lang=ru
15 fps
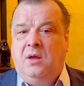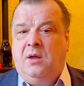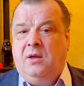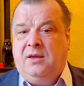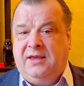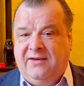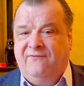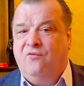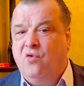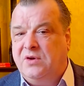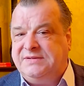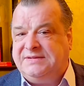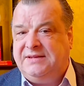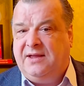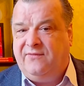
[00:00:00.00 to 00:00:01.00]
его
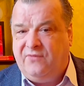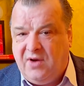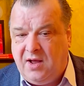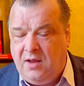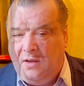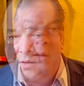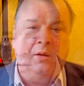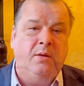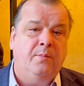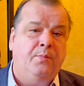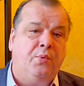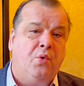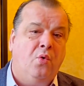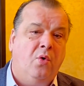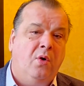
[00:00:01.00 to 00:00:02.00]
слова
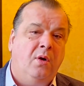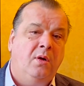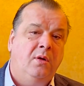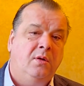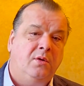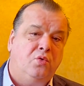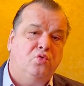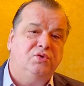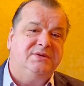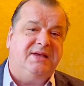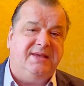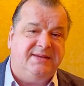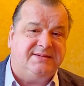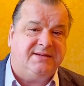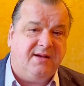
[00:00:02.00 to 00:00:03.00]
про
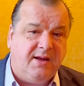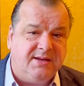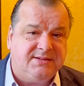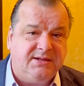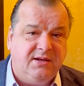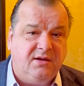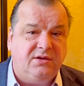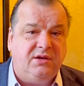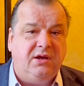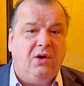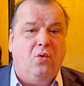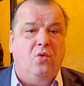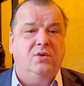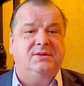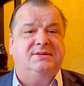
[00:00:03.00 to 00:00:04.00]
русские сказки, где
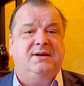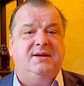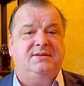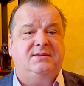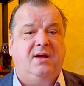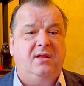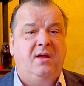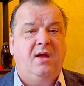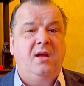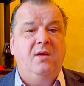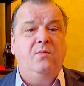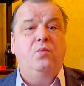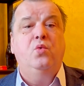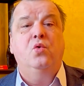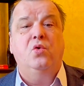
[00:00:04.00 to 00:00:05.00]
он сказал
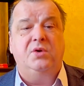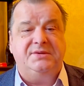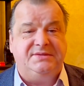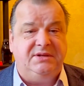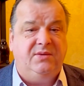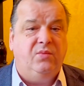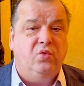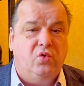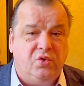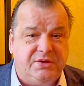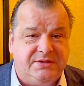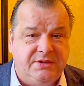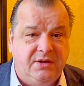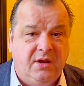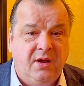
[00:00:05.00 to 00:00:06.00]
«мерзни,
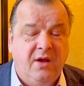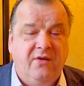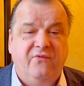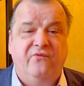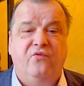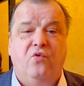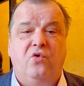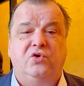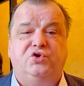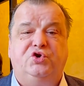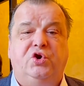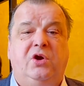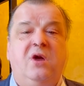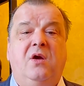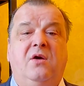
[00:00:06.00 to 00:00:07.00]
мерзни,
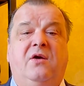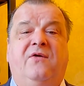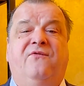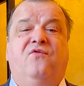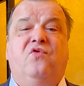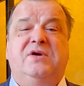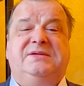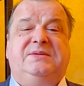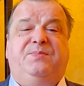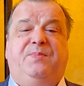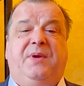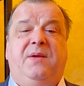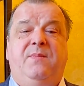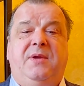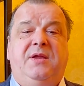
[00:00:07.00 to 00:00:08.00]
волчий хвост»
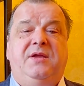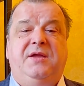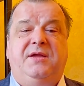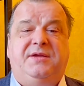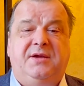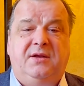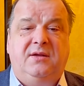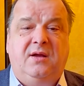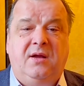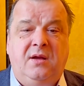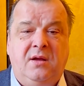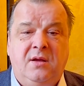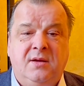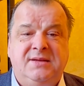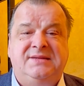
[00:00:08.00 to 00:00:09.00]

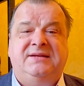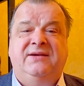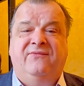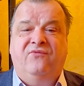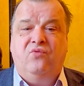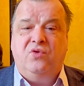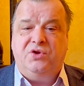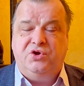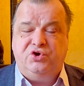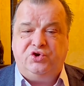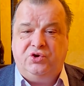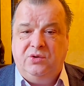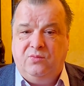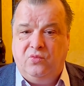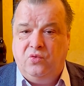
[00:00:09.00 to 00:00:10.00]
применительно к
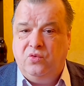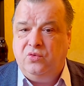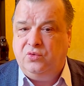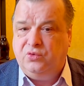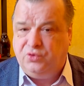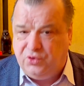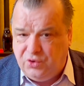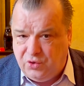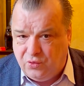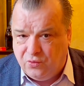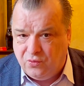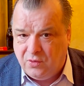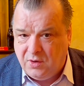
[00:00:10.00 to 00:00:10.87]
сегодняшнему дню.